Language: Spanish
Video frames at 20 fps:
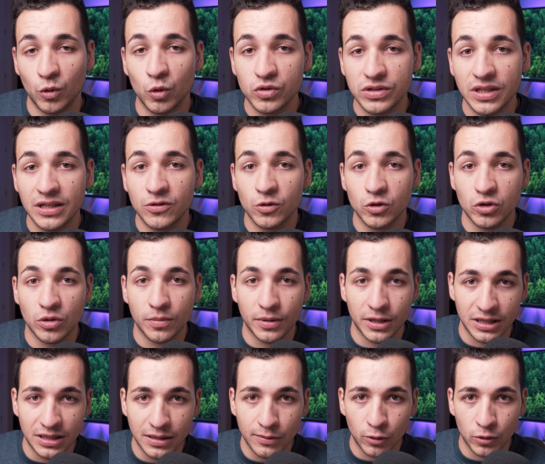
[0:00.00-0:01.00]
gusta y tus
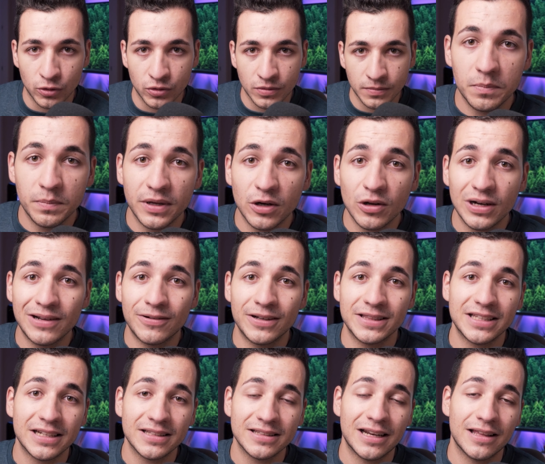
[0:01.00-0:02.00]
objetivos. Pero al
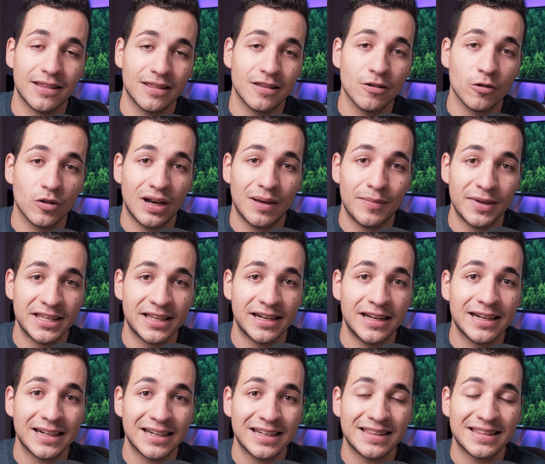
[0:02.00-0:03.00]
levantarte a las 5 de la
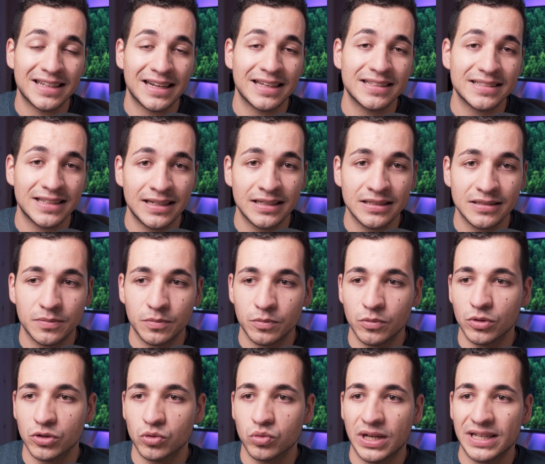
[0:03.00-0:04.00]
mañana retrasas
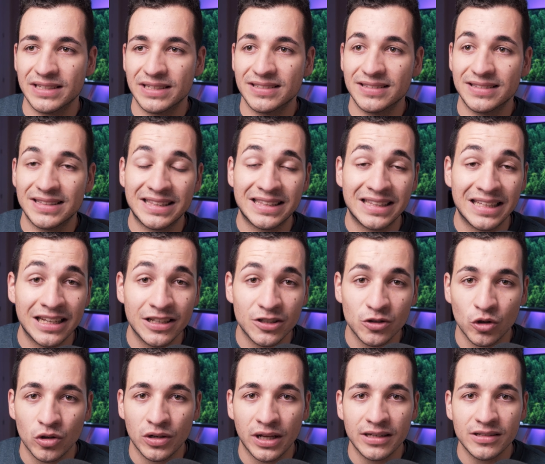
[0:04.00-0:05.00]
pues unas
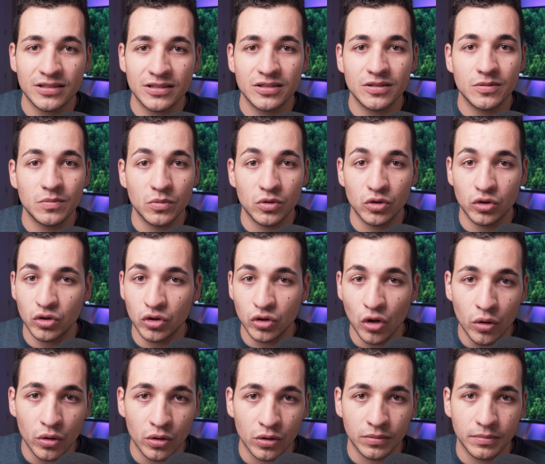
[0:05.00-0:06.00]
3 horas
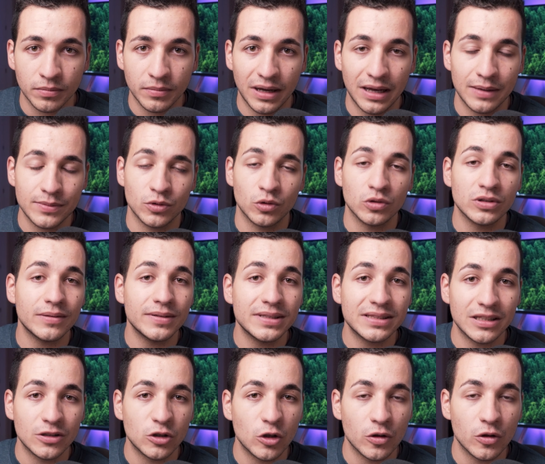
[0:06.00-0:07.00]
todo,
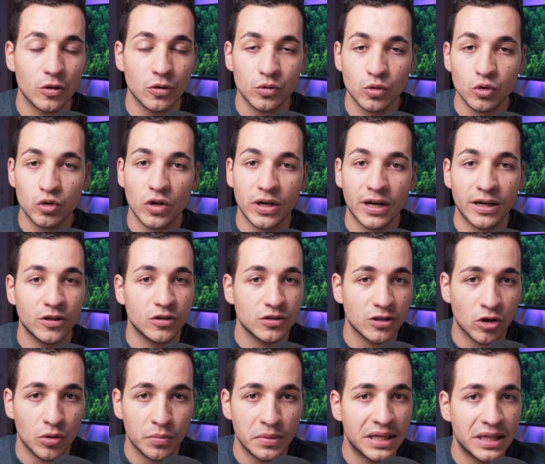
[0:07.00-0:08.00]
absolutamente todo, tus horarios
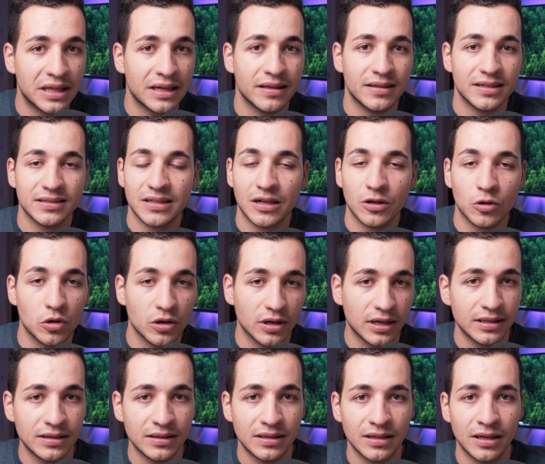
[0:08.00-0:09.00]
de comida, de estar con
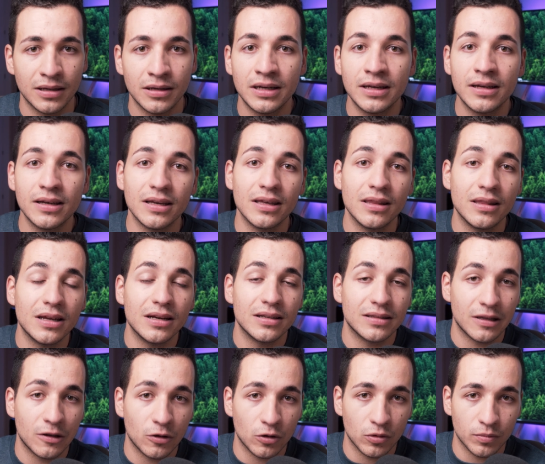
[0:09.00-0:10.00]
gente y de
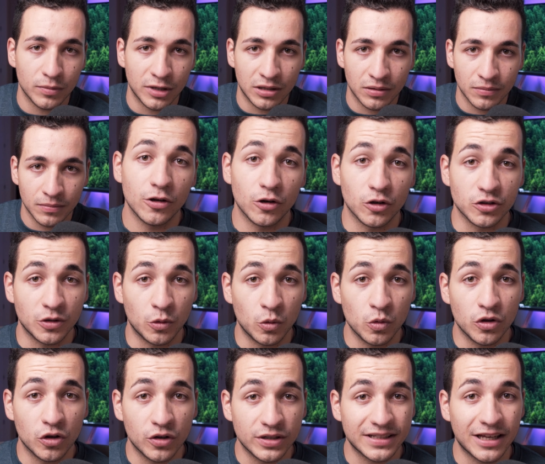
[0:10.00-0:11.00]
irte a dormir. Lo
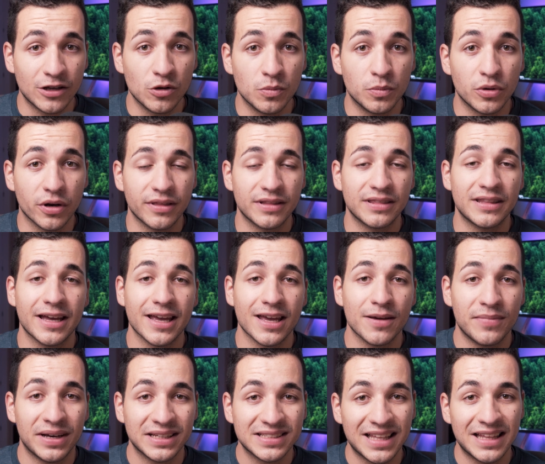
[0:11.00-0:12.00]
segundo es que hay un porcentaje
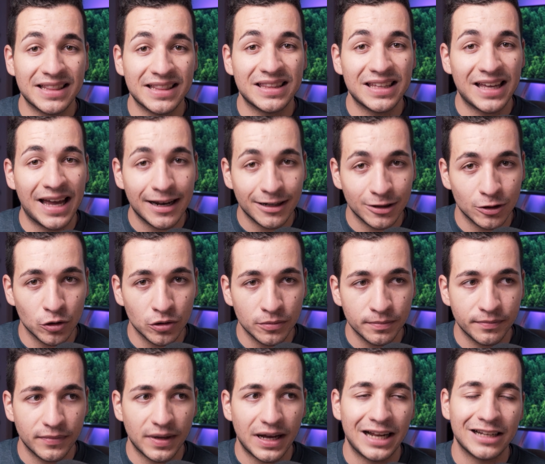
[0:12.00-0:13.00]
bastante
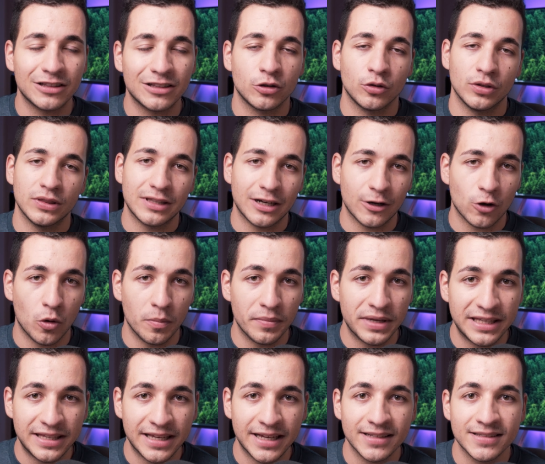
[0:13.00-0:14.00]
alto, alto entre
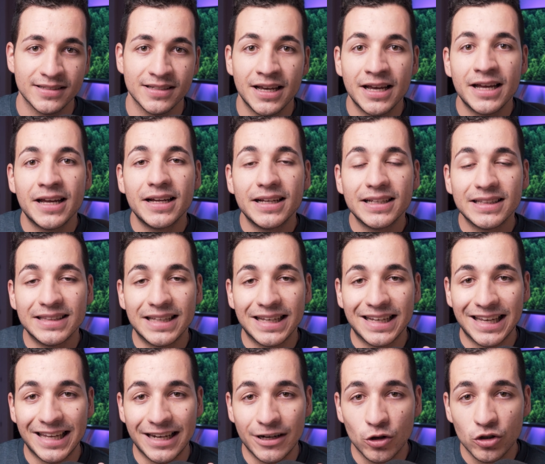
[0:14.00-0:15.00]
comillas, de
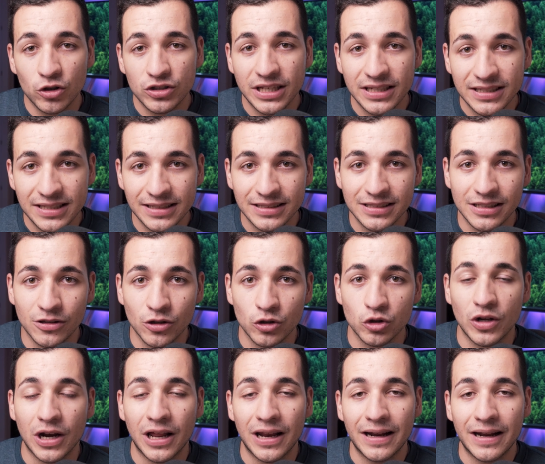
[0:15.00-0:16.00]
que no seas
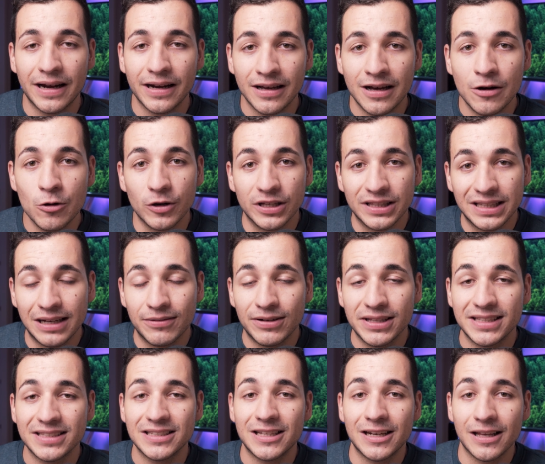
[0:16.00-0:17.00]
exitoso a la larga aunque te
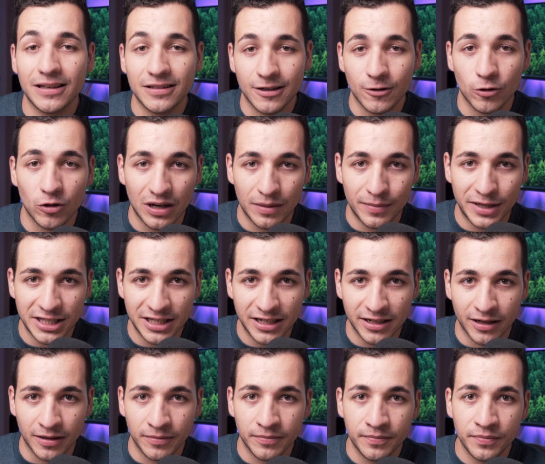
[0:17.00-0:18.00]
levantes a las 5 de la mañana.